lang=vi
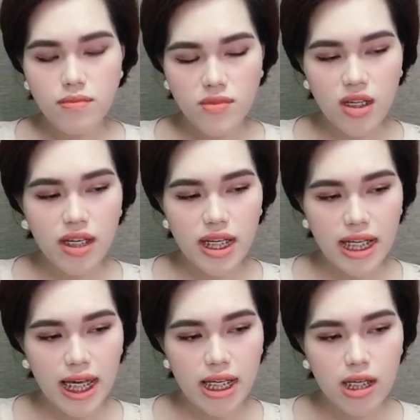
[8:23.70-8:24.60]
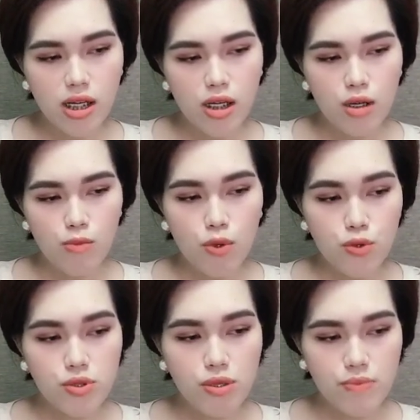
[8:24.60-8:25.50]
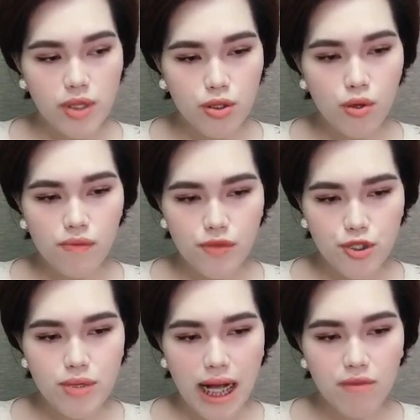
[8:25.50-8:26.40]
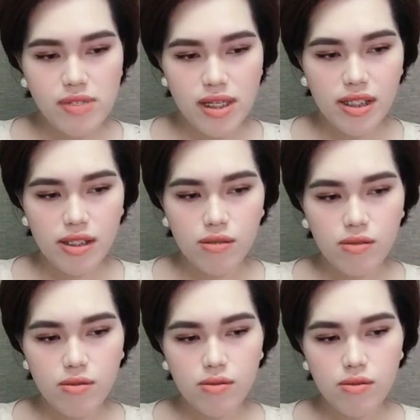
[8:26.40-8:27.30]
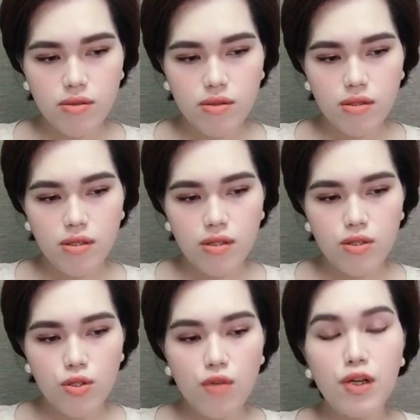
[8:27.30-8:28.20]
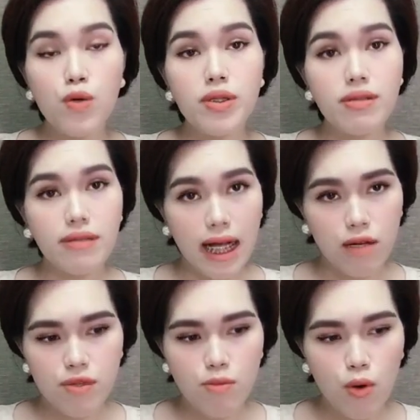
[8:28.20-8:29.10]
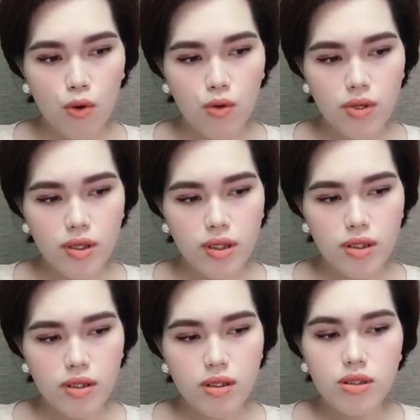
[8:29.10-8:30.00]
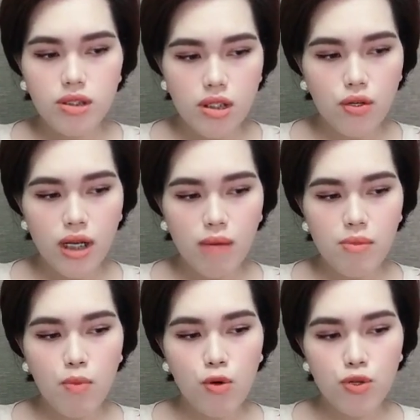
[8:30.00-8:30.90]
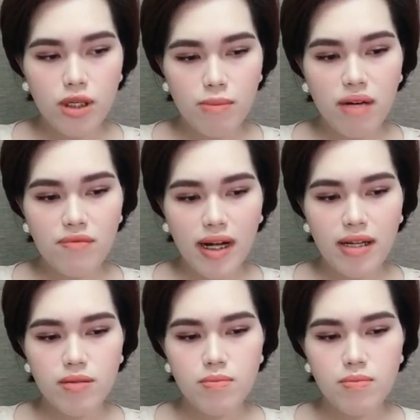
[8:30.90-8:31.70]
Nhưng hiện nay, bố tôi sống rất tốt và chu đáo với gia đình. Tôi vẫn luôn tự hào về bố, trừ lỗi lầm mà bố tôi đã mắc phải.